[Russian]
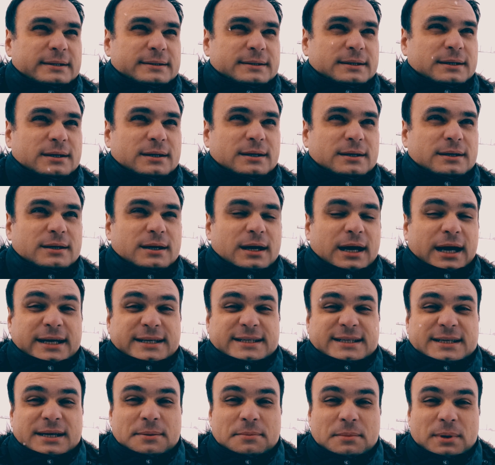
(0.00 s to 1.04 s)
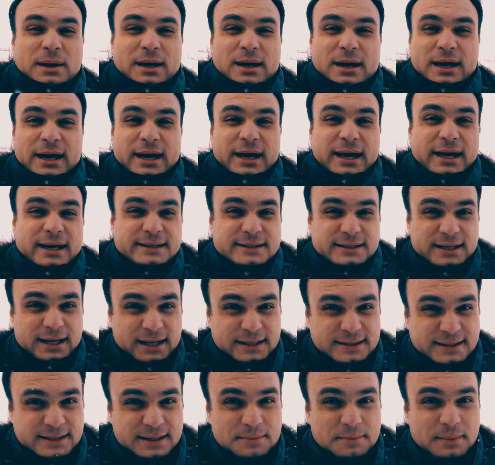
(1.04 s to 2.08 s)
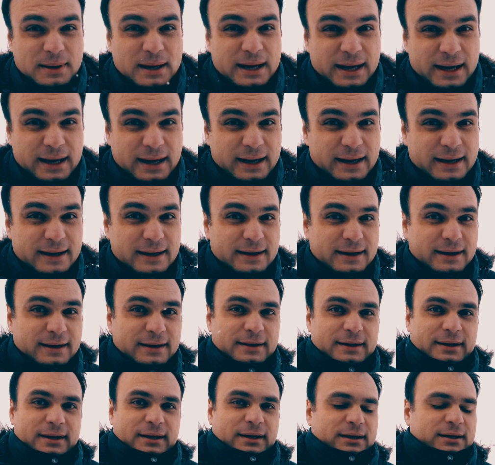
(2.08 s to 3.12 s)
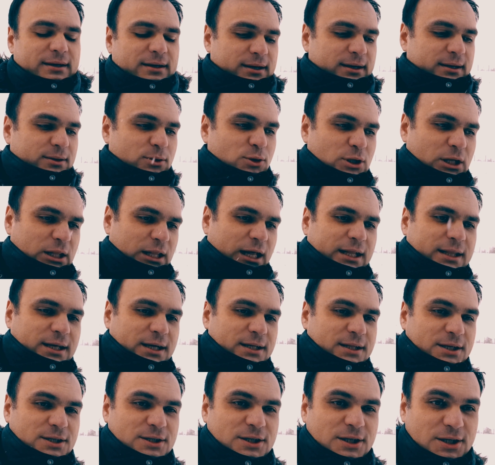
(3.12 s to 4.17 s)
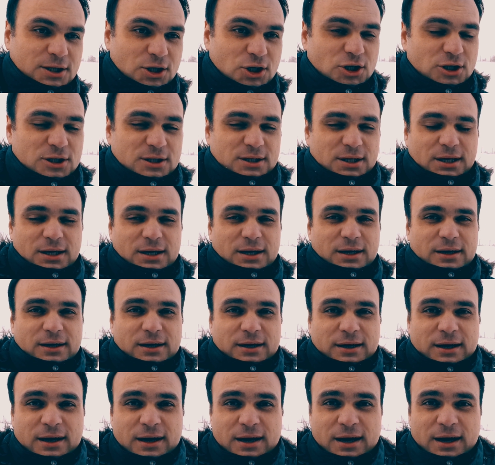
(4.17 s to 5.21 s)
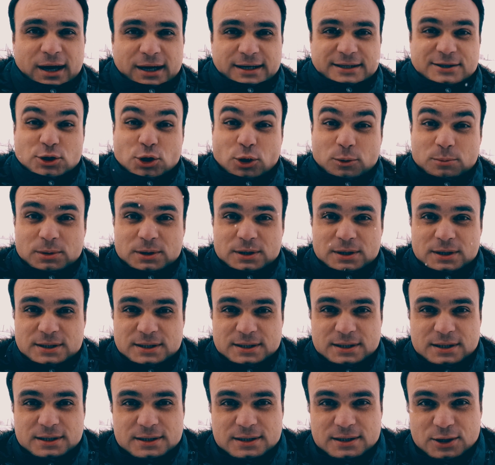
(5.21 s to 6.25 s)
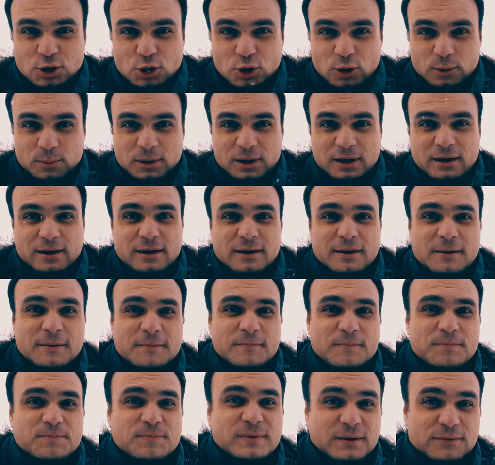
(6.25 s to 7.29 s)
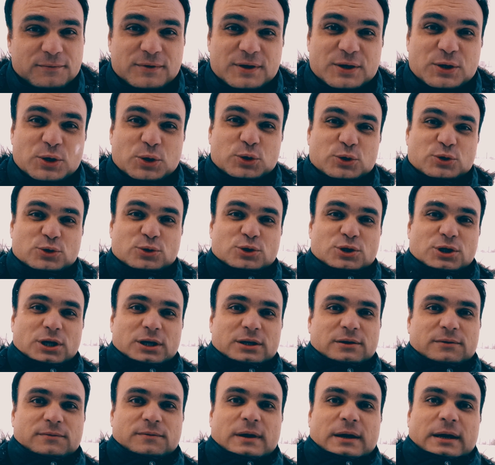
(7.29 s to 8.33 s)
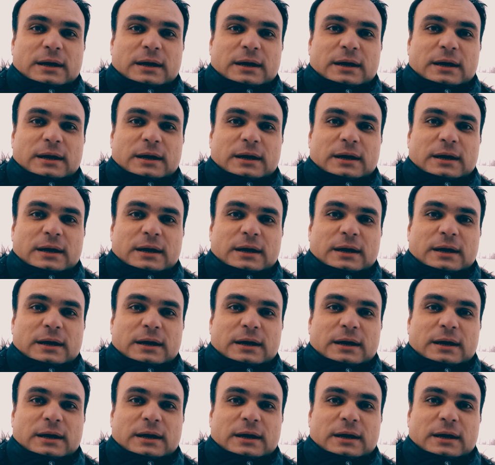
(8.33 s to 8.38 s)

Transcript: А7S, э, А7R. А ну да ладно, это технические особенности съемок видеосюжетов.